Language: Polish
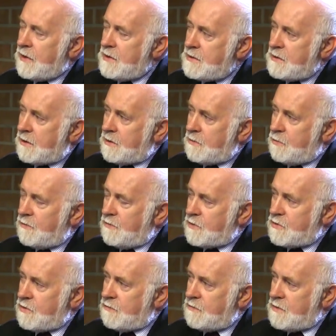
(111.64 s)
jest takie
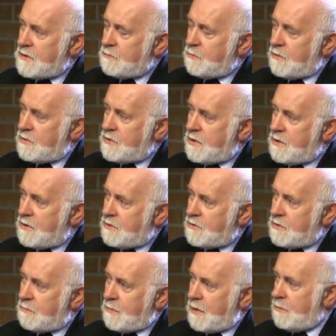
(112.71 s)
powierzchowne spojrzenie,
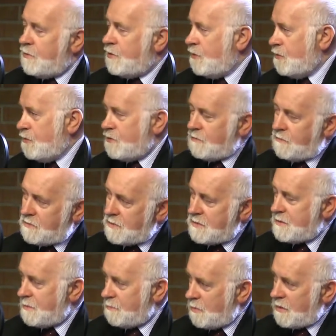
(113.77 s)
że mamy już
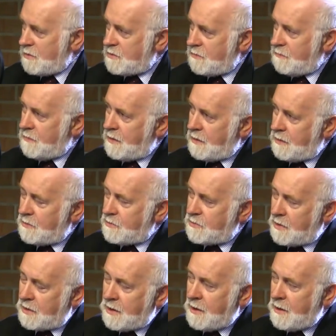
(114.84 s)
XXI wiek,
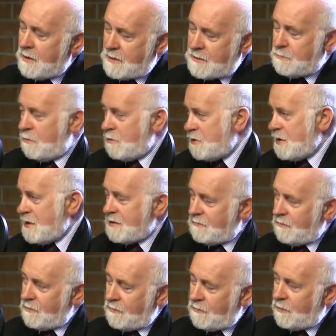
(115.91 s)
że
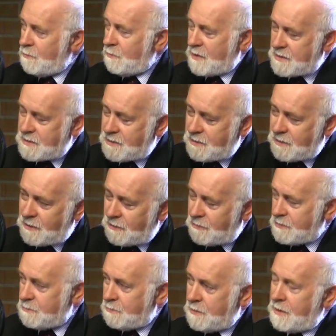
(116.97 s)
społeczeństwo informacyjne i
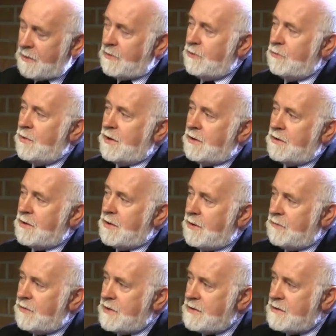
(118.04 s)
gospodarki opartej
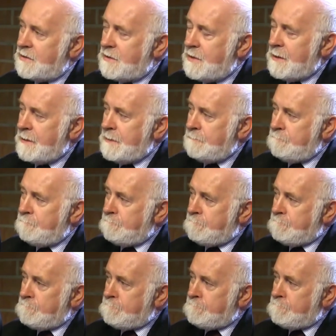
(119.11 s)
na wiedzy,
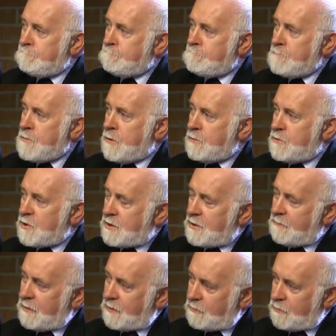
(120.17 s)
no i że
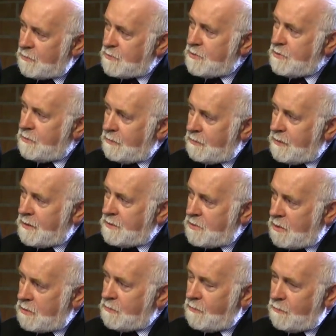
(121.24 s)
te wartości to dla
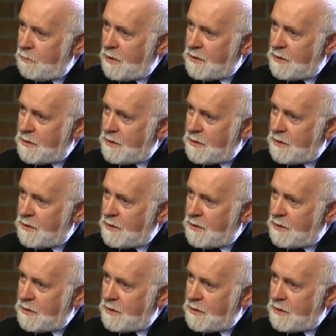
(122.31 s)
dziadków,